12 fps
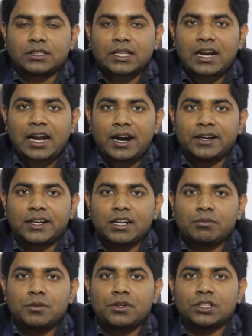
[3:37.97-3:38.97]
তার
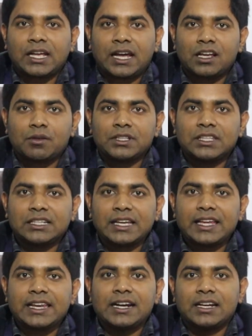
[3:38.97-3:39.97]
আন্ডারে বিভিন্ন থানা ভিত্তিক
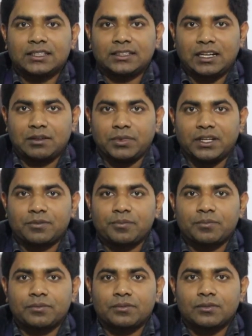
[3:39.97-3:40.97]
এরিয়া ডিলার থাকবে
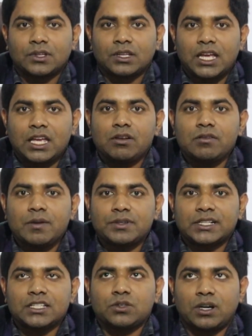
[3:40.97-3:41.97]
আচ্ছা। এইভাবে
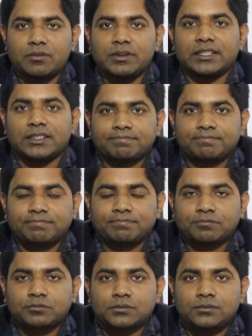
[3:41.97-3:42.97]
ব্যবসাটা ছড়াবে যে
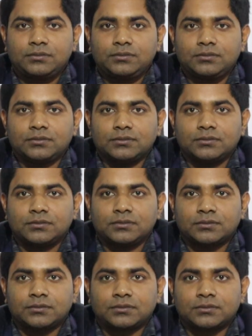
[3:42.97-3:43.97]
ধরে নিন
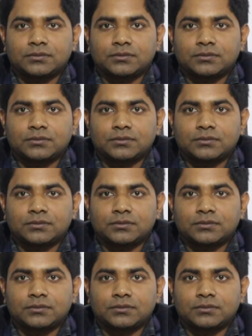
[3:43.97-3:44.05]
ডিস্ট্রিক্ট